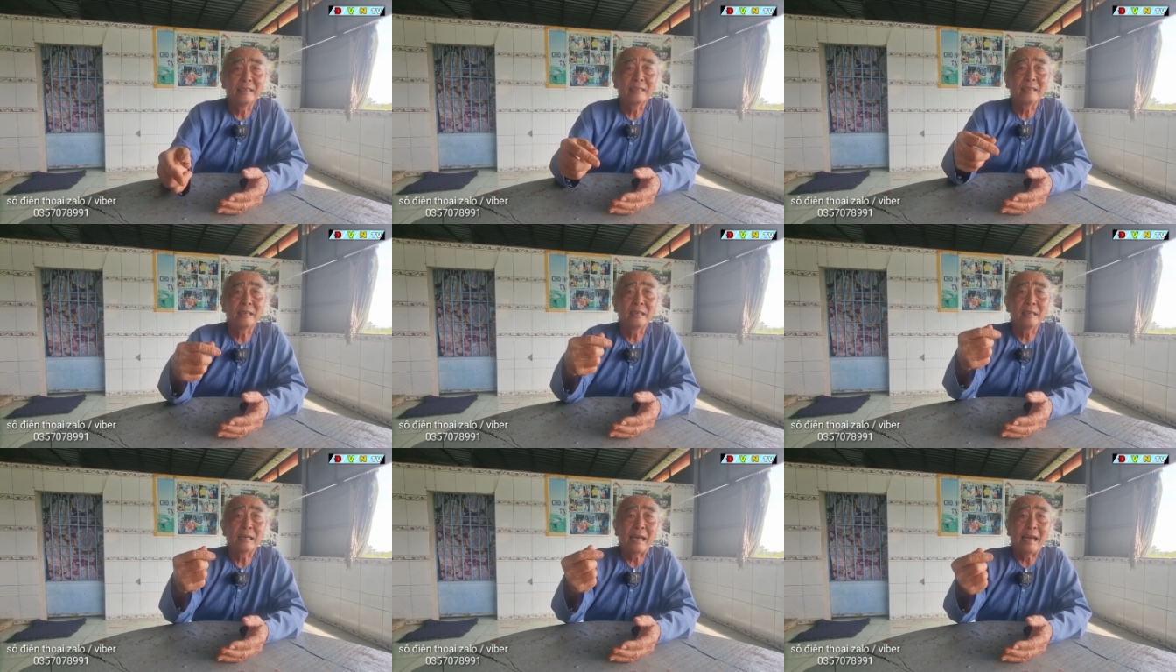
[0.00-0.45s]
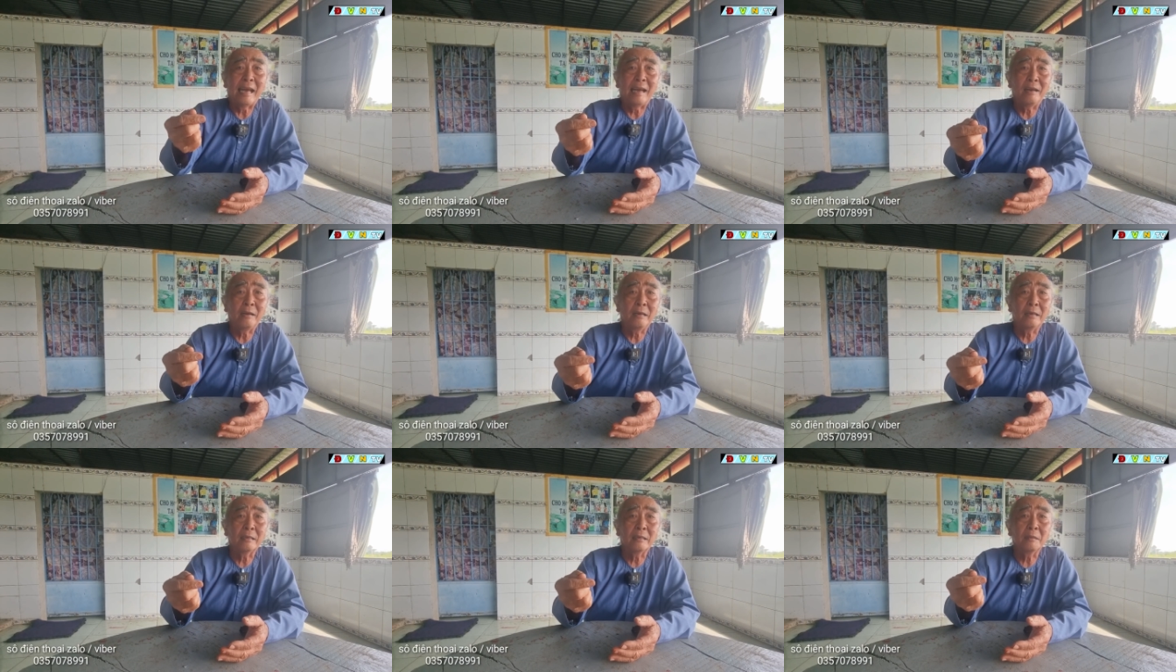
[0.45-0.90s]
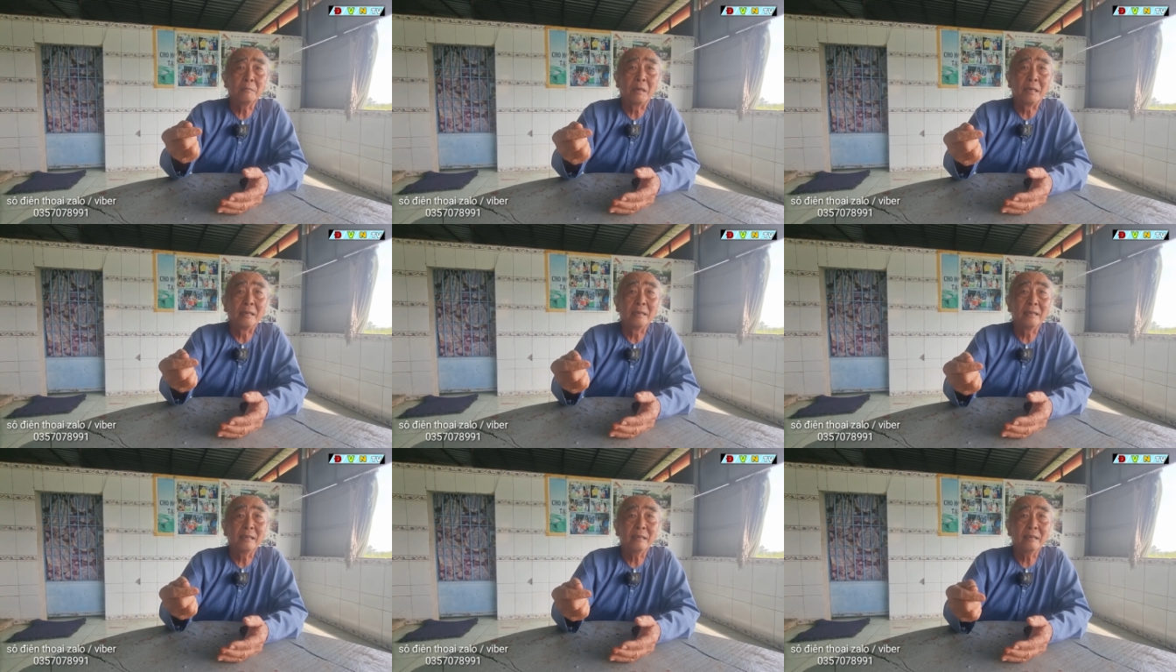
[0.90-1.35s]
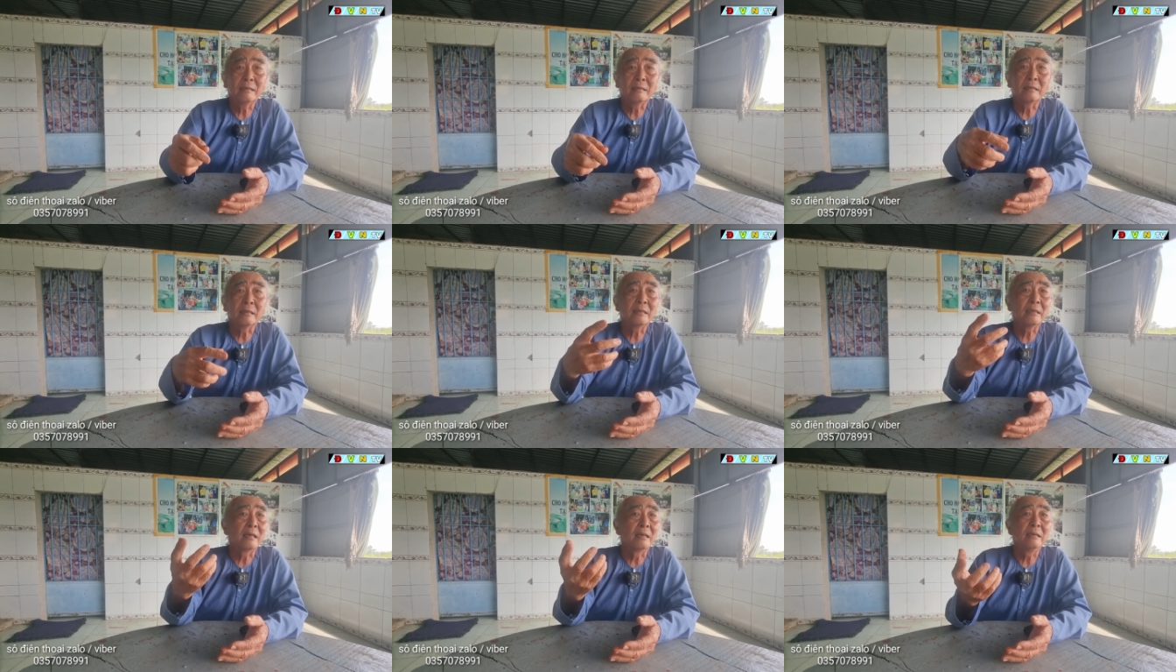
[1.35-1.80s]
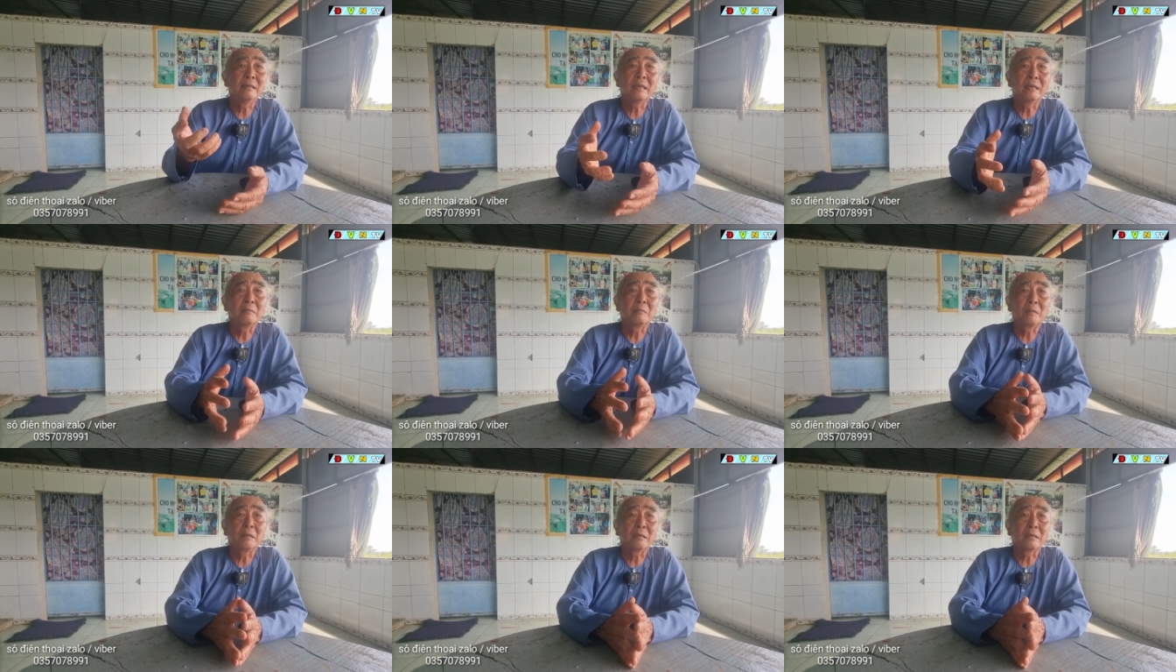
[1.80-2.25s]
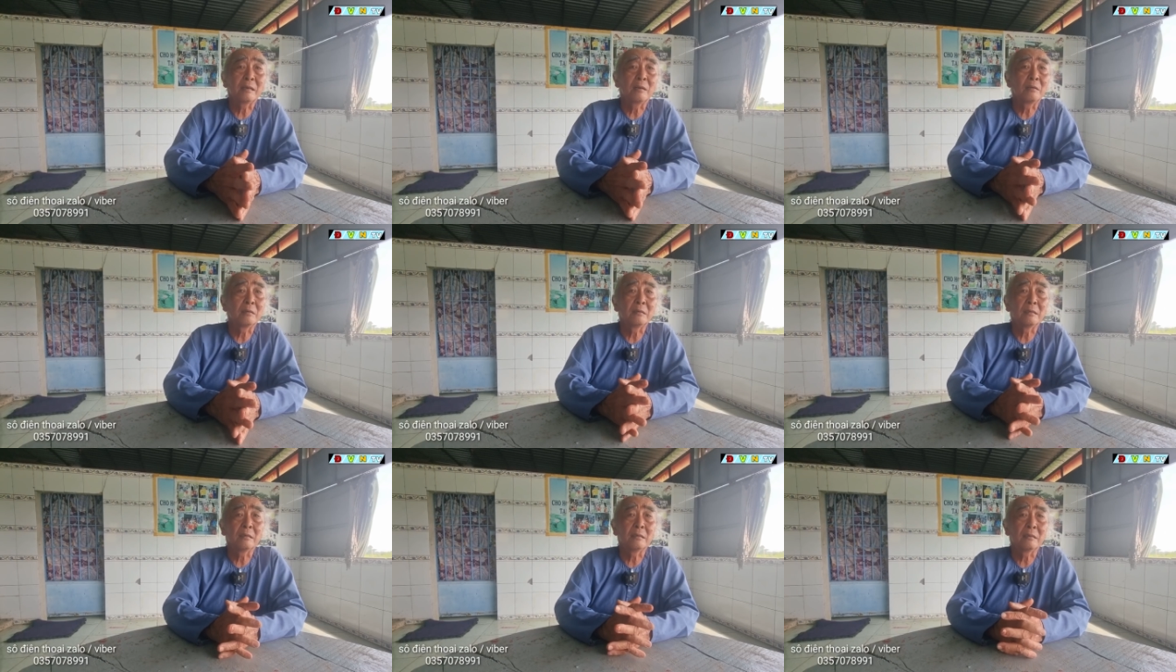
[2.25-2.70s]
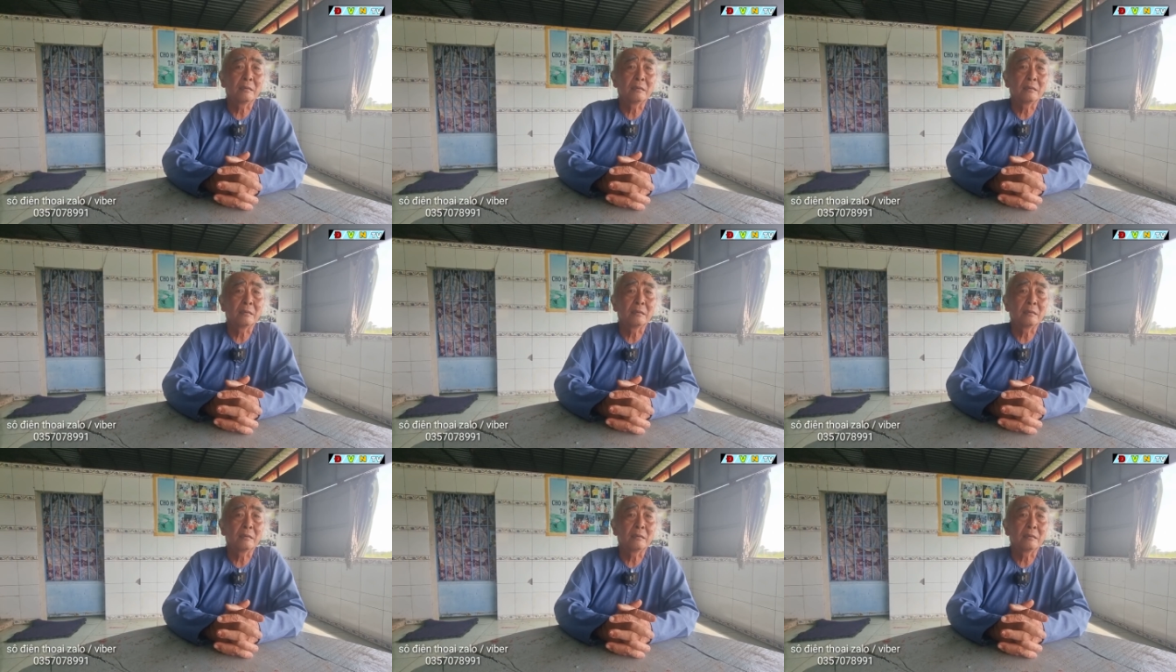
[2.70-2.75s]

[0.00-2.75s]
tới lạ tới bệnh đó rồi tới tử và rồi